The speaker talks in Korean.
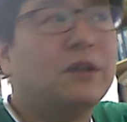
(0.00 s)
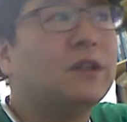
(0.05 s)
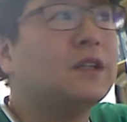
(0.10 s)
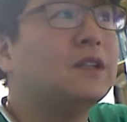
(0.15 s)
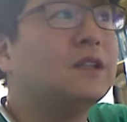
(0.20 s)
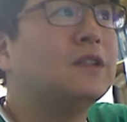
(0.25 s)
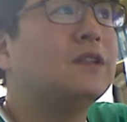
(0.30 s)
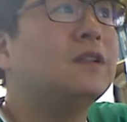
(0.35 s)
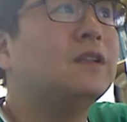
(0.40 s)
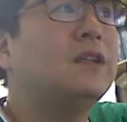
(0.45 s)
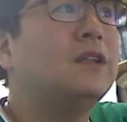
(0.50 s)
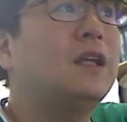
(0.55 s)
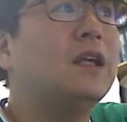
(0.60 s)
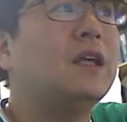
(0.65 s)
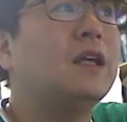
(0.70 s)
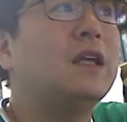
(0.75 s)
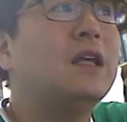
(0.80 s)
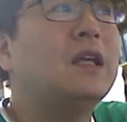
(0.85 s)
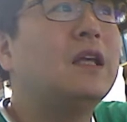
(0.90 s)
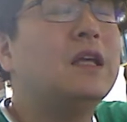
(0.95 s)

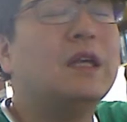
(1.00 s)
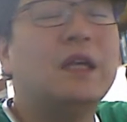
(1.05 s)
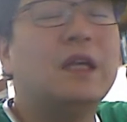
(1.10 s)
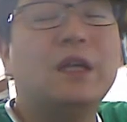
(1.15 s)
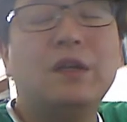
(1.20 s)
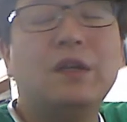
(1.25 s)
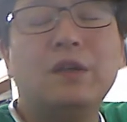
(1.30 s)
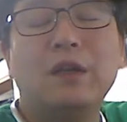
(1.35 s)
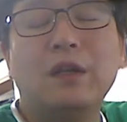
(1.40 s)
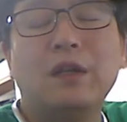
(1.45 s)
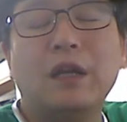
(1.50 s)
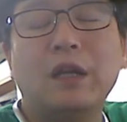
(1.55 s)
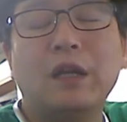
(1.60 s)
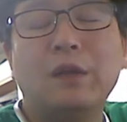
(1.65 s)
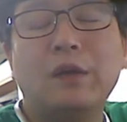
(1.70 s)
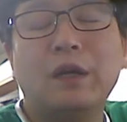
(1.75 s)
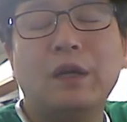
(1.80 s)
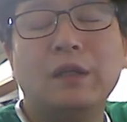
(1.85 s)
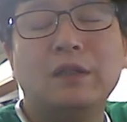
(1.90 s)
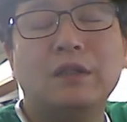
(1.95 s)
그런데 이러한
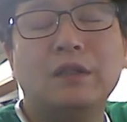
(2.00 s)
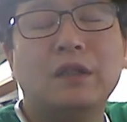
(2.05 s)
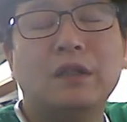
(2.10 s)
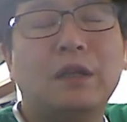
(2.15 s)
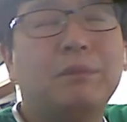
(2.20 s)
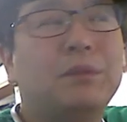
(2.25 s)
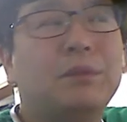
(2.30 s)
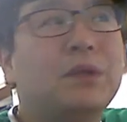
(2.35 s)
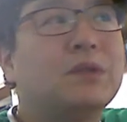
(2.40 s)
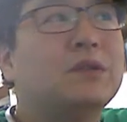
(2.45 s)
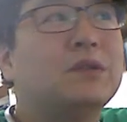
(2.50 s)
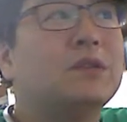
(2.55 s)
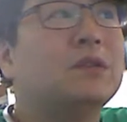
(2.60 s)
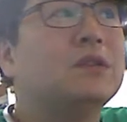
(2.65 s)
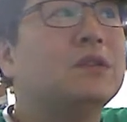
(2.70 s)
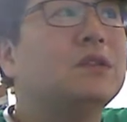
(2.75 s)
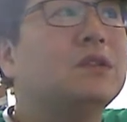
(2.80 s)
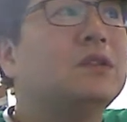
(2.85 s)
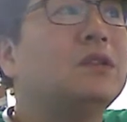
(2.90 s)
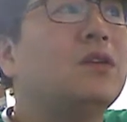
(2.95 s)
아래와 같은
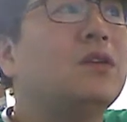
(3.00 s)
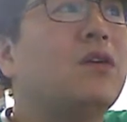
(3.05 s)
합병증들은